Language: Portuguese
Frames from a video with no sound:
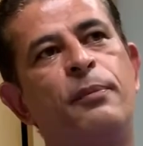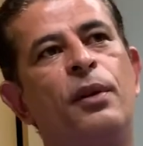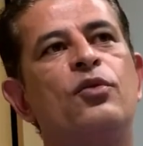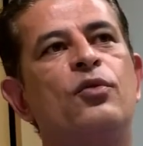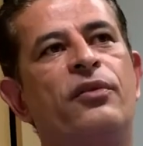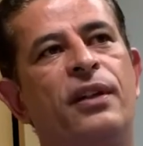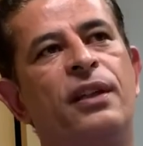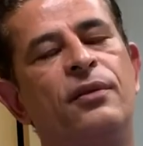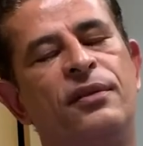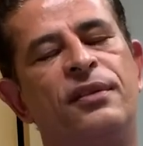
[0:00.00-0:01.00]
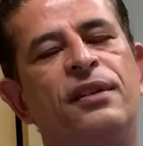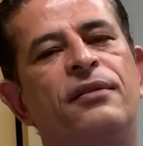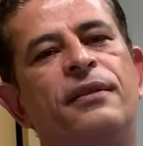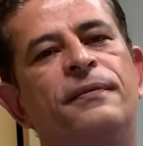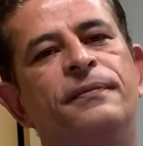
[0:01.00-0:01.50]
pelo Juvan,
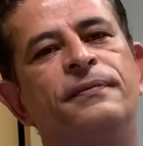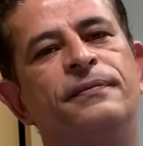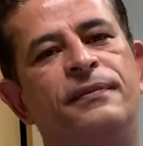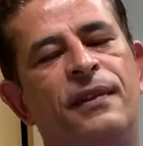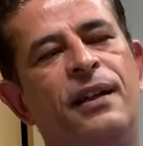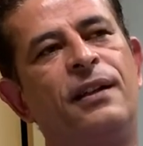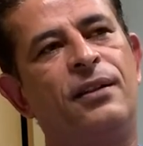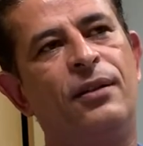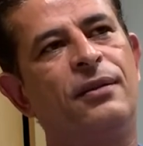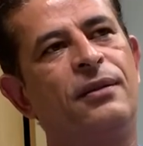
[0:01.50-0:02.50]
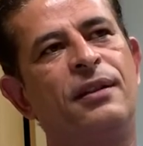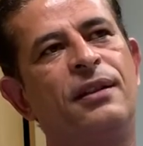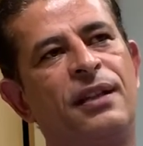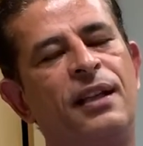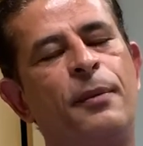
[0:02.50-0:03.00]
inclusive. Né, então
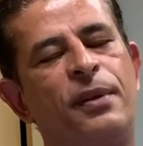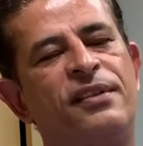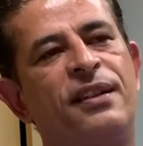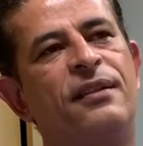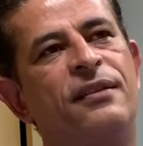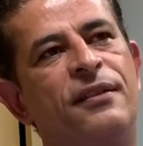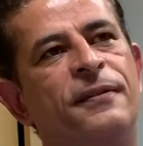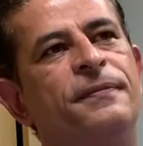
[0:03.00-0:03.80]
tem que ter paciência.